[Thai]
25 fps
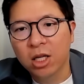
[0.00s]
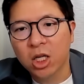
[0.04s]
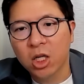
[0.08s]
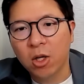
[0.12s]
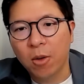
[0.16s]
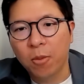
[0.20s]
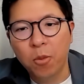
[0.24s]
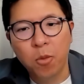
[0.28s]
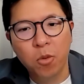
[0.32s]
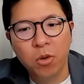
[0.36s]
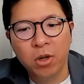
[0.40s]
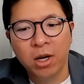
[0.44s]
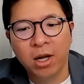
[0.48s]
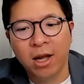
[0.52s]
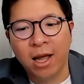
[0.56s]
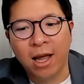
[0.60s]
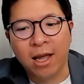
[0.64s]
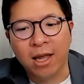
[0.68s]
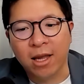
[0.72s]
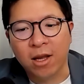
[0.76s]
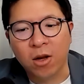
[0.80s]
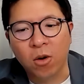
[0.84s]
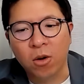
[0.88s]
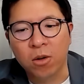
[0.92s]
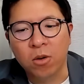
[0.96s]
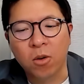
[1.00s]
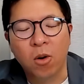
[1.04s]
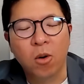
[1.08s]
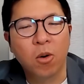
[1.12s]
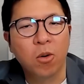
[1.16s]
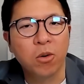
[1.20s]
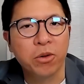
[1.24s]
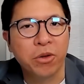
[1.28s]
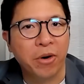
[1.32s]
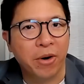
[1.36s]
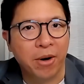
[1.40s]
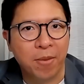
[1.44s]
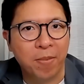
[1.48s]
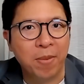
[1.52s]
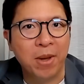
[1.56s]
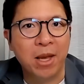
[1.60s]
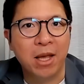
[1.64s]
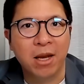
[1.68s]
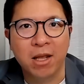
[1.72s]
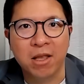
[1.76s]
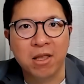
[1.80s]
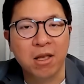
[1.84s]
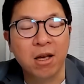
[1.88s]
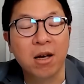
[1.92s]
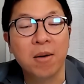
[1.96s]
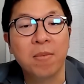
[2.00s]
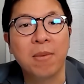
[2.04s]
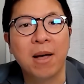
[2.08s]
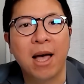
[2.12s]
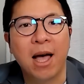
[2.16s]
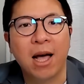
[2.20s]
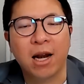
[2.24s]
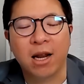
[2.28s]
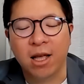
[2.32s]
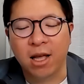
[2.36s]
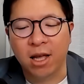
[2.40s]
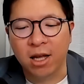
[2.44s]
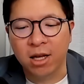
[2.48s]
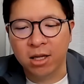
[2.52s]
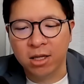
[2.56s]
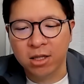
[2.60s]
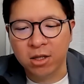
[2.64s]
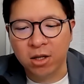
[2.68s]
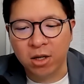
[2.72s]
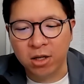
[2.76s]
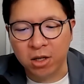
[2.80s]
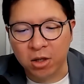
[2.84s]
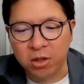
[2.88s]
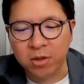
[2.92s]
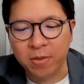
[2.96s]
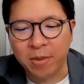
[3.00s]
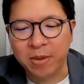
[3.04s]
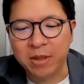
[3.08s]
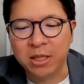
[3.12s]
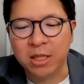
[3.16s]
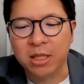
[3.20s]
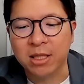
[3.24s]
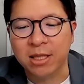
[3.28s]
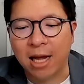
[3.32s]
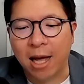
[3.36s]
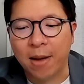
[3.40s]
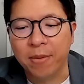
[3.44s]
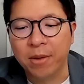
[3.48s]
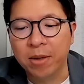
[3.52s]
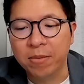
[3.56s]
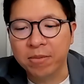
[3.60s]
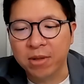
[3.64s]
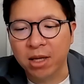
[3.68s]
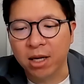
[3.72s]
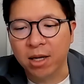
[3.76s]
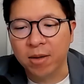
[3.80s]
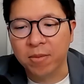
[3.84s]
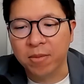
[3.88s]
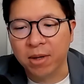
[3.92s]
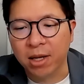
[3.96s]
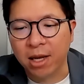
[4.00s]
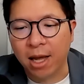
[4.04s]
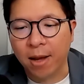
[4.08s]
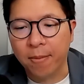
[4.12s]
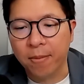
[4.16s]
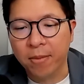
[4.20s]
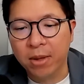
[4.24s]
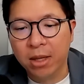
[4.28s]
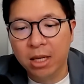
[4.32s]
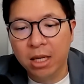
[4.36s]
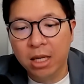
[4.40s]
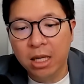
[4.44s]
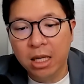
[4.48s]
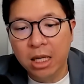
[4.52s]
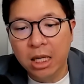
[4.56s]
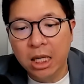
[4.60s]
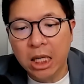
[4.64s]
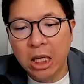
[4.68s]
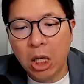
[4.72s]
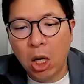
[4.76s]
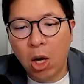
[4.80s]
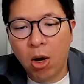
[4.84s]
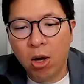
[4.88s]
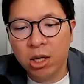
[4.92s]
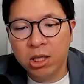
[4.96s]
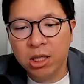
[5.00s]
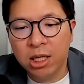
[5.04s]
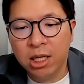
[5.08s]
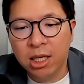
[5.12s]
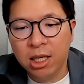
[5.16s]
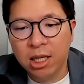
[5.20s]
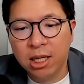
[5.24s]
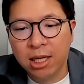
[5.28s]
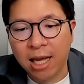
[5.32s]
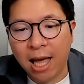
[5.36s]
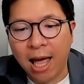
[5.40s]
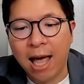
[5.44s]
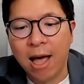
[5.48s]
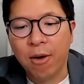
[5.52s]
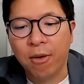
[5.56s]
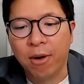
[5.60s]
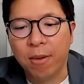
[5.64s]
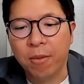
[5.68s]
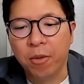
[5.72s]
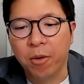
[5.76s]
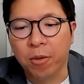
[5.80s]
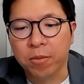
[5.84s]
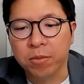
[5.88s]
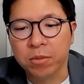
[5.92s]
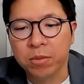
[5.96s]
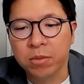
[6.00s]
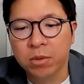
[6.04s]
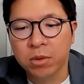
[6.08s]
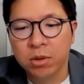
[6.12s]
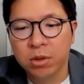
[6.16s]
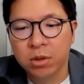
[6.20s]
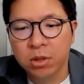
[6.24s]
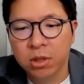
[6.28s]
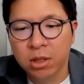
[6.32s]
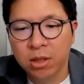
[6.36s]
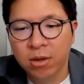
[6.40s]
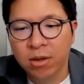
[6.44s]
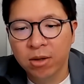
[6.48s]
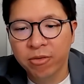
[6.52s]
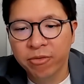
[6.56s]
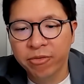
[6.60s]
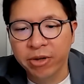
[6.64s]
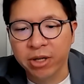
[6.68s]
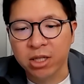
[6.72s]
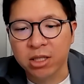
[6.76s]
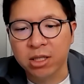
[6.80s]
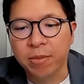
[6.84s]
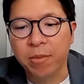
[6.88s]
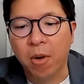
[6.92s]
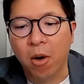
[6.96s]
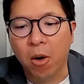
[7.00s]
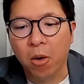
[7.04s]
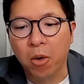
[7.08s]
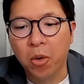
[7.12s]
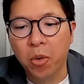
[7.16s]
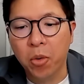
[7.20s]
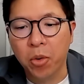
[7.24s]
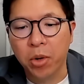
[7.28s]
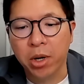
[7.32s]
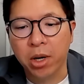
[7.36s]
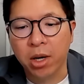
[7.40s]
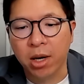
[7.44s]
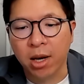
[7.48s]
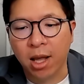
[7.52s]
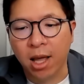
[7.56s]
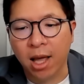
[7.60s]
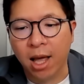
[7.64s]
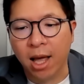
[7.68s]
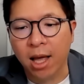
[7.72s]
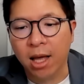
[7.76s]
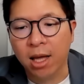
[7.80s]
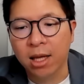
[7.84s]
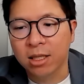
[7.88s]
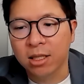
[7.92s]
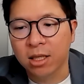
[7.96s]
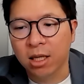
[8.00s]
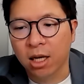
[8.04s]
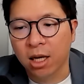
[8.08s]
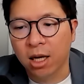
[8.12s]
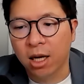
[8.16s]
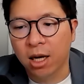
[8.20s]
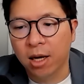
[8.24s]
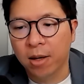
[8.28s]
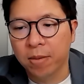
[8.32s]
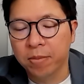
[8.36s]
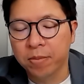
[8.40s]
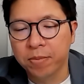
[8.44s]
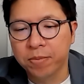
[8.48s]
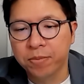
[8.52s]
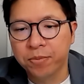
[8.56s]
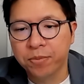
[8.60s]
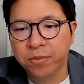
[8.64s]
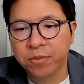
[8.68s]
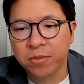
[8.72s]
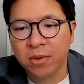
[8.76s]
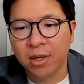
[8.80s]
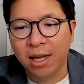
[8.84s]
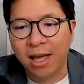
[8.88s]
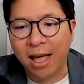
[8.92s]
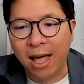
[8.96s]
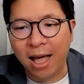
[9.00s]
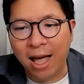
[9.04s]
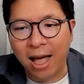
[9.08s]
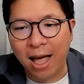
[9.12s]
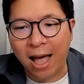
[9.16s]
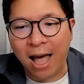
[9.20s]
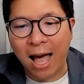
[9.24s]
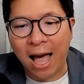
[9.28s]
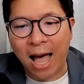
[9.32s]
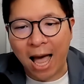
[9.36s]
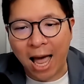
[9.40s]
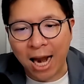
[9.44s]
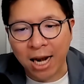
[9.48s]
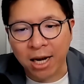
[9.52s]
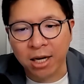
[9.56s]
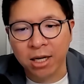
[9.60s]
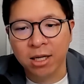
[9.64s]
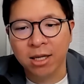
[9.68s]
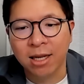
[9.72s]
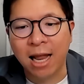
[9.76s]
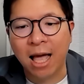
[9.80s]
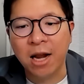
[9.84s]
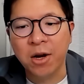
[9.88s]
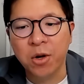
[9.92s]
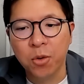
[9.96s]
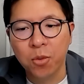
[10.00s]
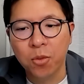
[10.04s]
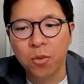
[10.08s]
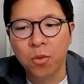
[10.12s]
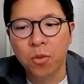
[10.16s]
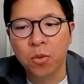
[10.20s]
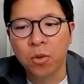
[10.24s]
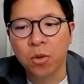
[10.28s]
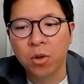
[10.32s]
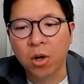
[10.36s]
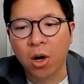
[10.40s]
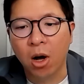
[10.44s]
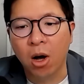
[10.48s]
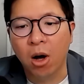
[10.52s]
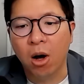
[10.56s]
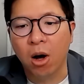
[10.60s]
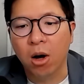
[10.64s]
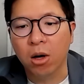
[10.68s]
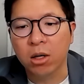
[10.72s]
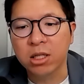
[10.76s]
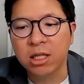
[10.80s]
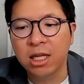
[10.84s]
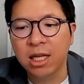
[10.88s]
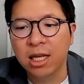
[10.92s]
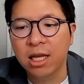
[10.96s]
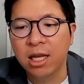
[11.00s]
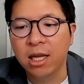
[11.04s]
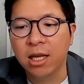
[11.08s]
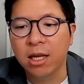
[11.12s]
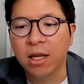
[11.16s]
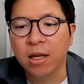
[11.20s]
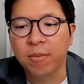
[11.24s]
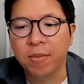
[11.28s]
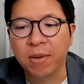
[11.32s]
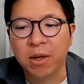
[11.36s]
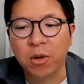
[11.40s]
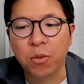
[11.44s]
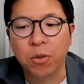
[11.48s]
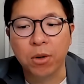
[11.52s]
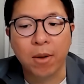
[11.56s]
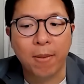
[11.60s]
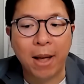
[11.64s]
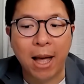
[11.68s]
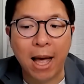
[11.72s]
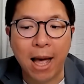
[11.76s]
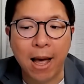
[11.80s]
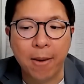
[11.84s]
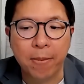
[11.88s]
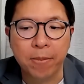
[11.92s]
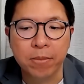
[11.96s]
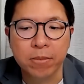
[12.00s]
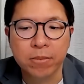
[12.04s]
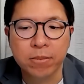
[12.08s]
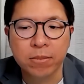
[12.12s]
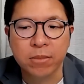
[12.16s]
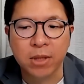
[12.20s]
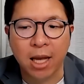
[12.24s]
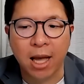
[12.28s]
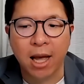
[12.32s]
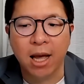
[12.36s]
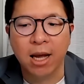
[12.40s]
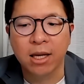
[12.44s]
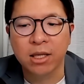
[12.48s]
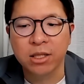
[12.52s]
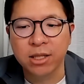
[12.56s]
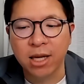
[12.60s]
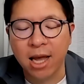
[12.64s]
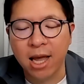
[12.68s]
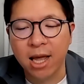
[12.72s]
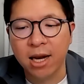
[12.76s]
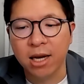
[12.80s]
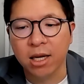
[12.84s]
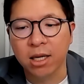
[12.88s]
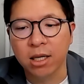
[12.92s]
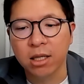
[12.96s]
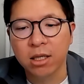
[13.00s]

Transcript: ก็พูดเรื่องไอ้โคเทอราปีเนี่ยเยอะมากนะฮะก็เดี๋ยวจะไปศึกษาเพิ่มเติมนะครับข้อที่ 9 ครับผมฝึกสมองคุณนะฮะอ่านและดูของที่มีคุณภาพนะ เช่น